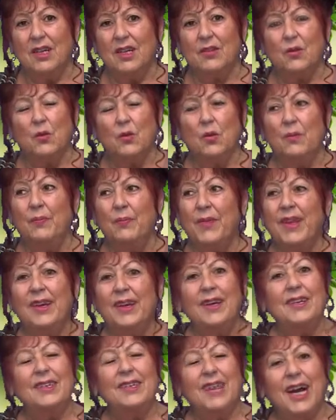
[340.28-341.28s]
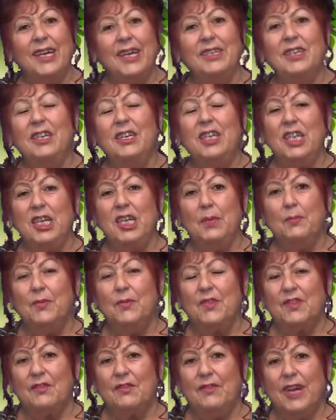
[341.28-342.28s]
Dass du deine
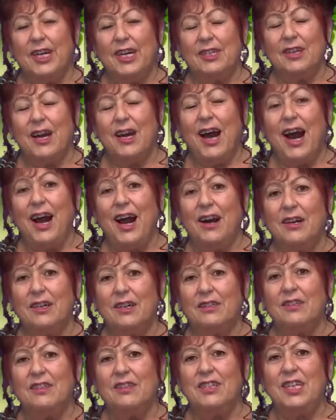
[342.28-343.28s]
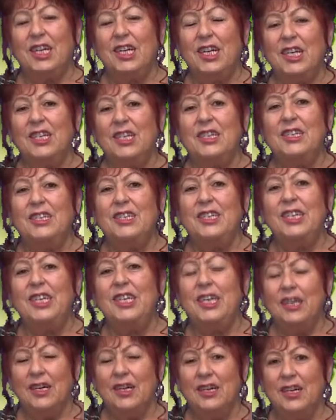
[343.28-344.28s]
liebenswerte Art, die in
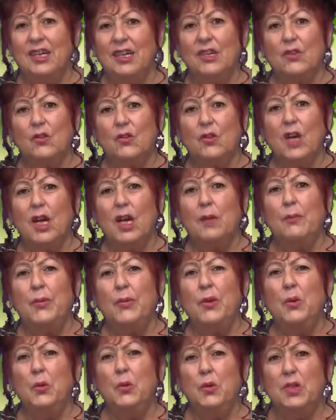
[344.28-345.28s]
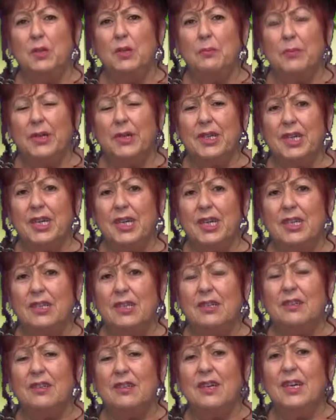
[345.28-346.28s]
dir zu erblühen
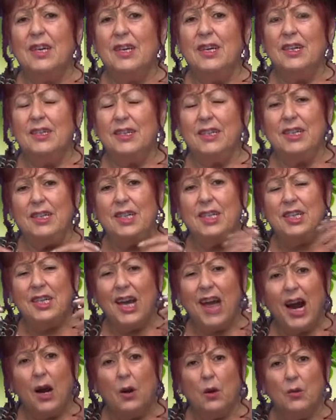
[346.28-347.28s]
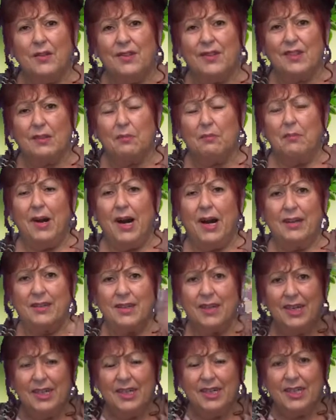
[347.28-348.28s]
beginnt, die dich
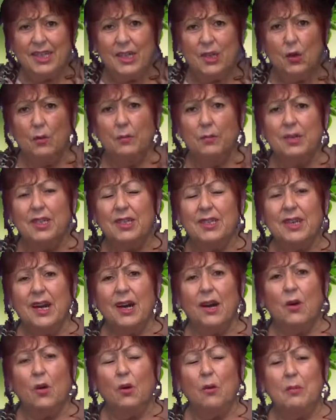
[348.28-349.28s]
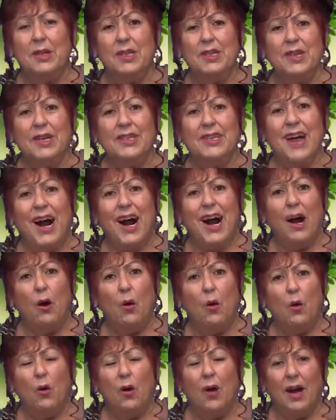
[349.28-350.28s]
ausmacht, die um dich herum in deiner
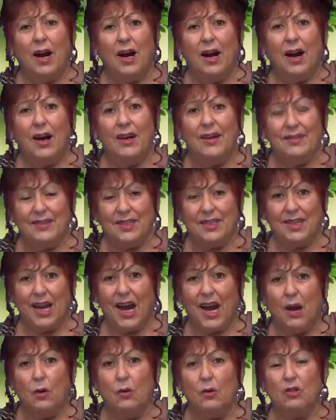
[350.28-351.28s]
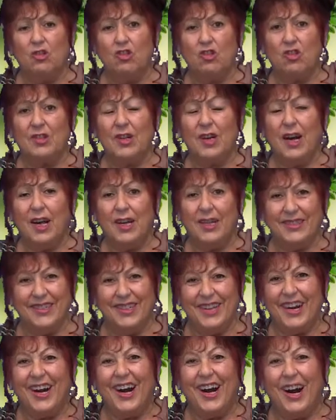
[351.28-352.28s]
Aura sich
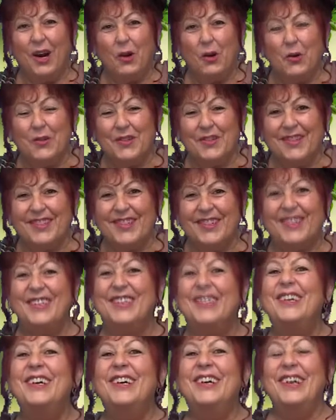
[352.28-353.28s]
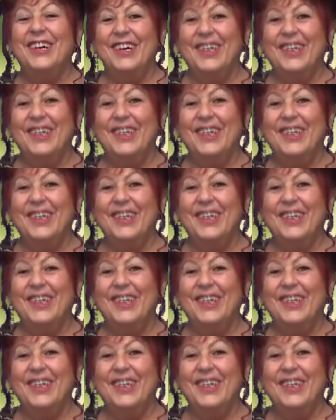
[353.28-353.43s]
ausstrahlt nach außen,